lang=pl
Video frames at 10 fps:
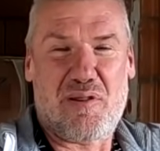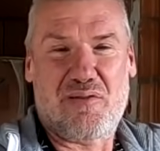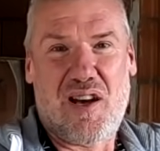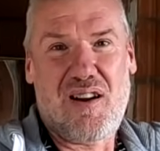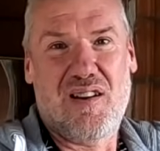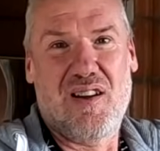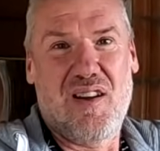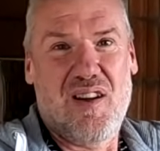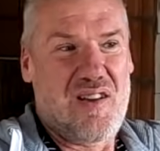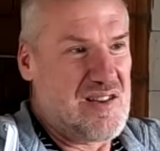prawda?
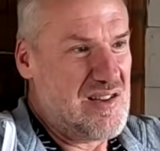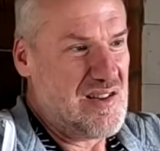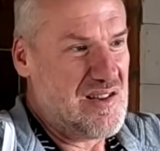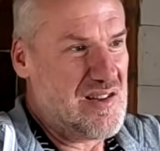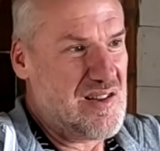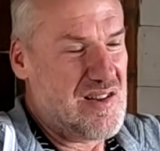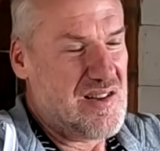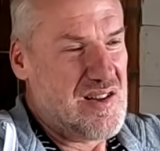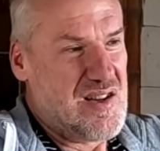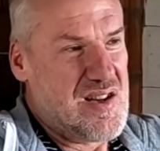I
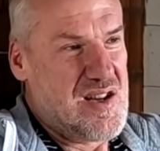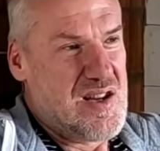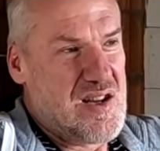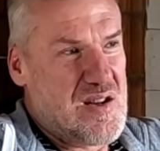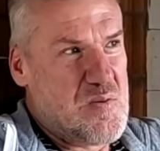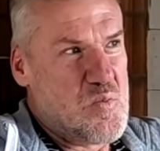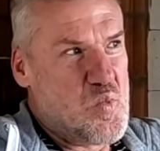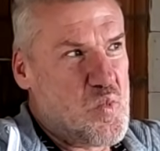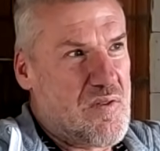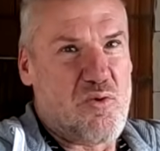
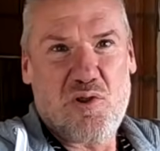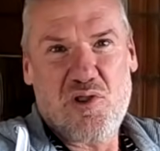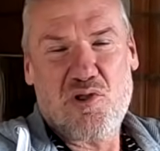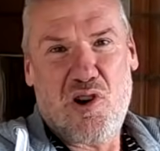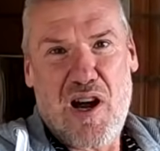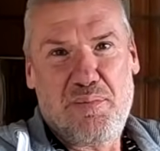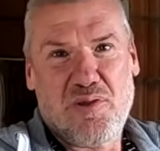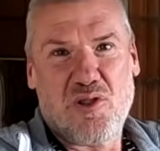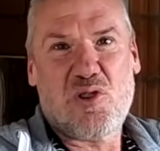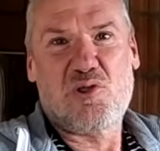włączysz okap,
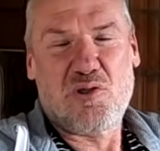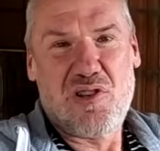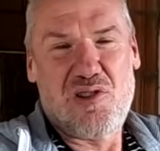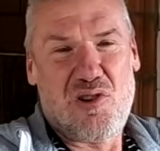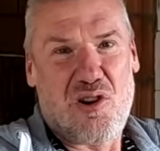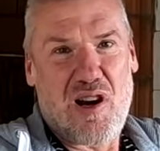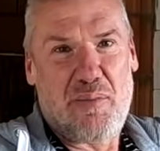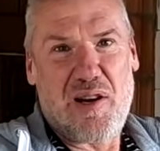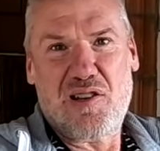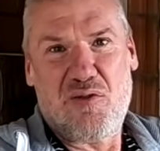no to ciągnie ci
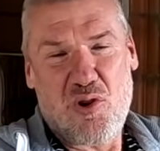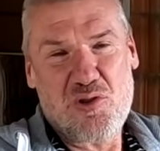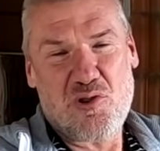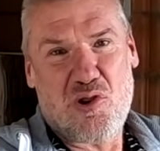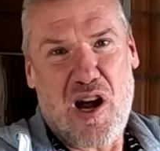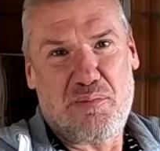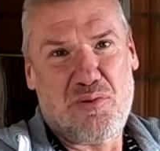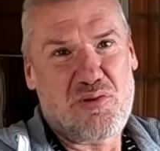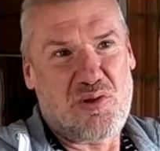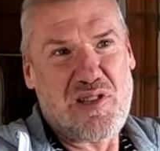okap, ale nie włączysz
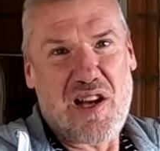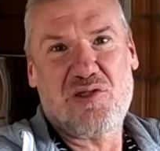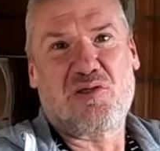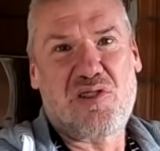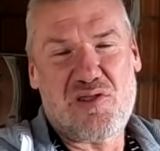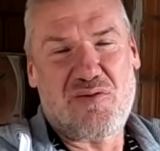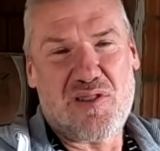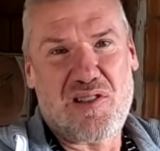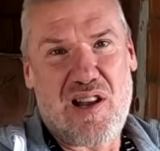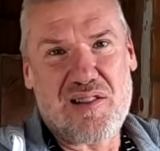okapu, to i tak ciągnie ci
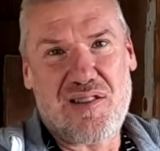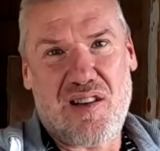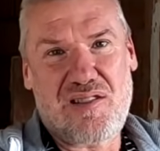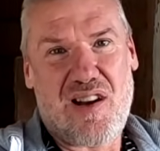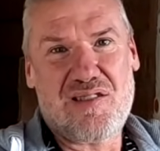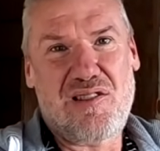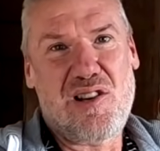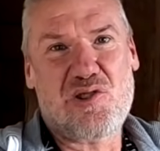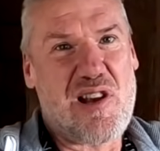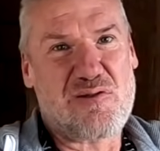wentylacja. I teraz
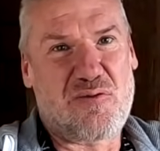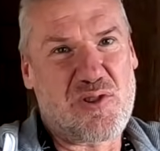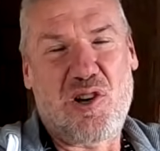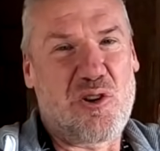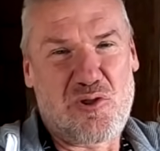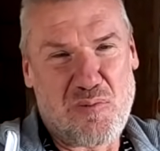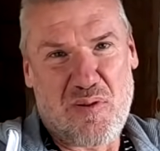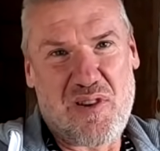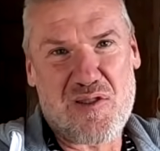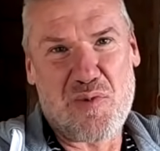ile czasu w tygodniu,
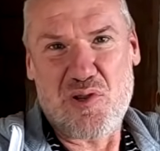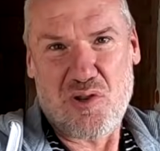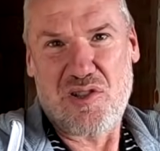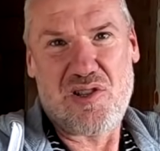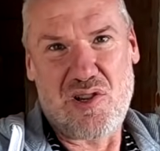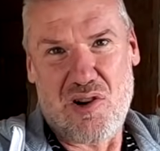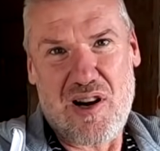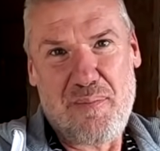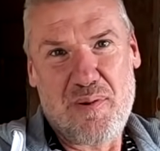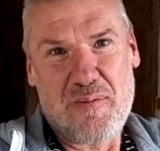powiedzmy, ciągnie ci
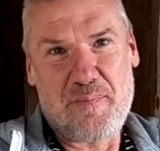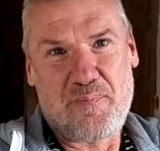okap,